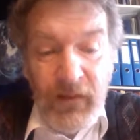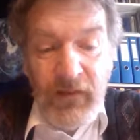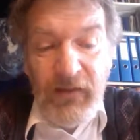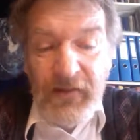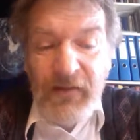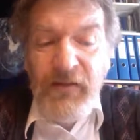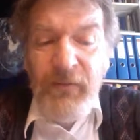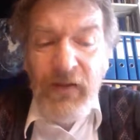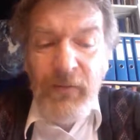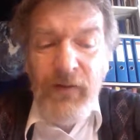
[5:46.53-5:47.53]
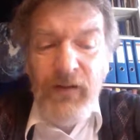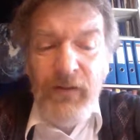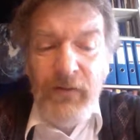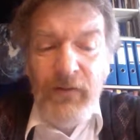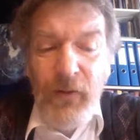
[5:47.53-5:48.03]
Lassen Sie mich
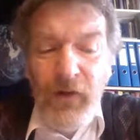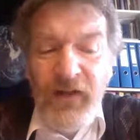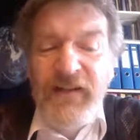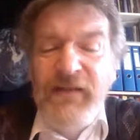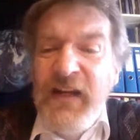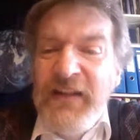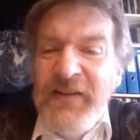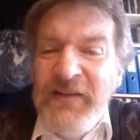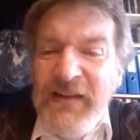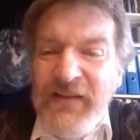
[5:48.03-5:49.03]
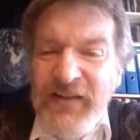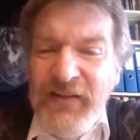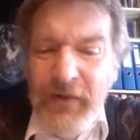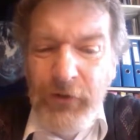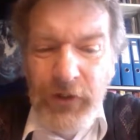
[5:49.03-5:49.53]
aber noch eine zweite These
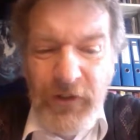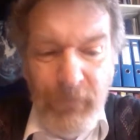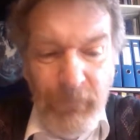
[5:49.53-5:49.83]
nachschieben.